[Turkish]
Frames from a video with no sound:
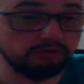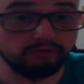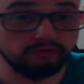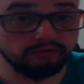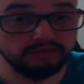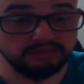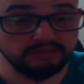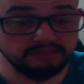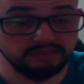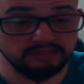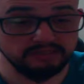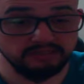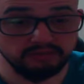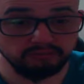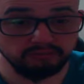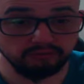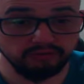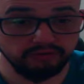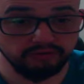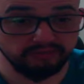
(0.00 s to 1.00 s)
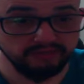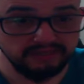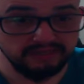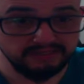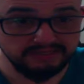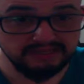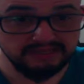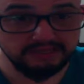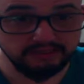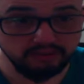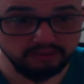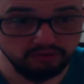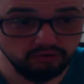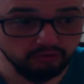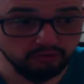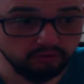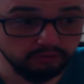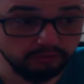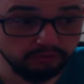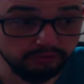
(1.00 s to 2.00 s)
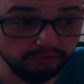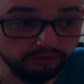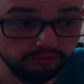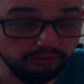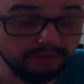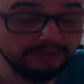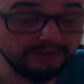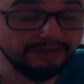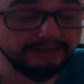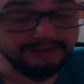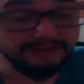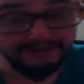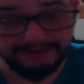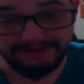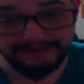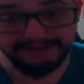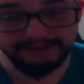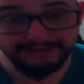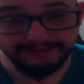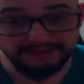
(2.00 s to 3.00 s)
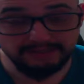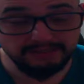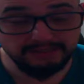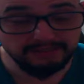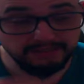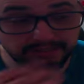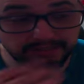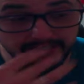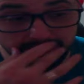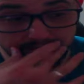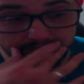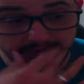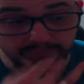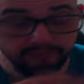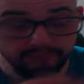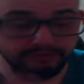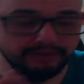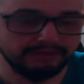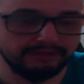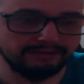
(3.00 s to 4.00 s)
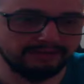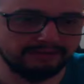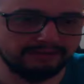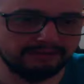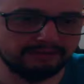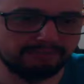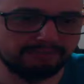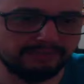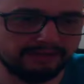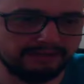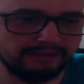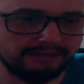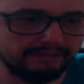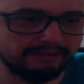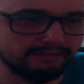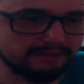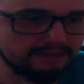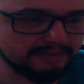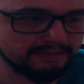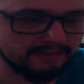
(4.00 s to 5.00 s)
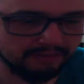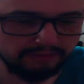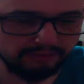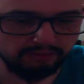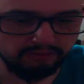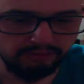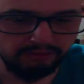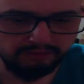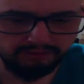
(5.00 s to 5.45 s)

ve asaslar bunları VS'lerde çok kullanıyor. Yani kısacası bunlar tatlı para getiri sağlıyor.